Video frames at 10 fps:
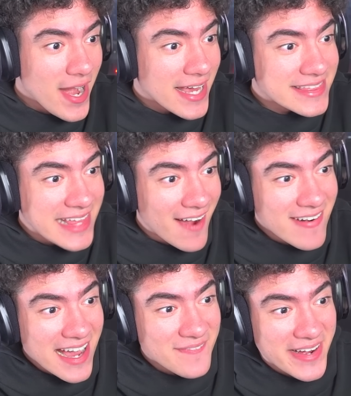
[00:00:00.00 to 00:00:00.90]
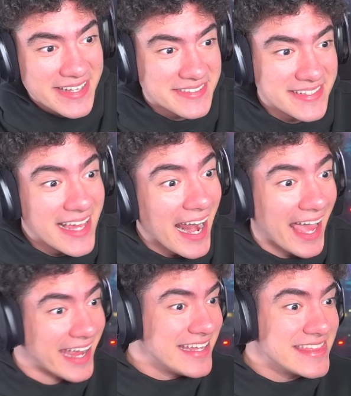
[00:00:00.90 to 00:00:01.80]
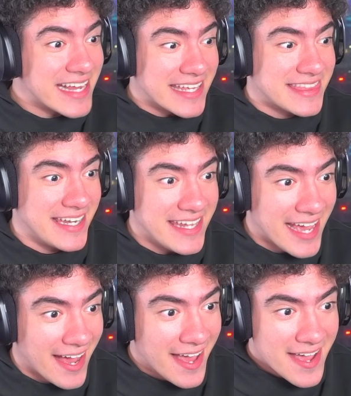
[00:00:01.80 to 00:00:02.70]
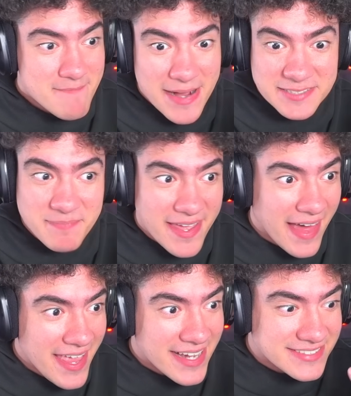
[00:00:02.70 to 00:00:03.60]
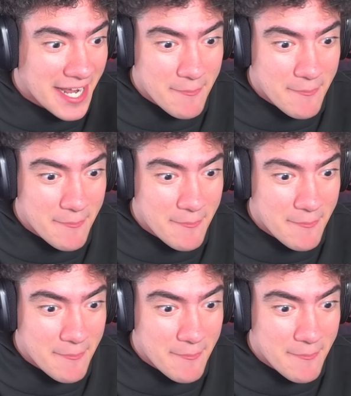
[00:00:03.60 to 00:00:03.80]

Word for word: en la tabla aparecía la gente que tenía más medallas del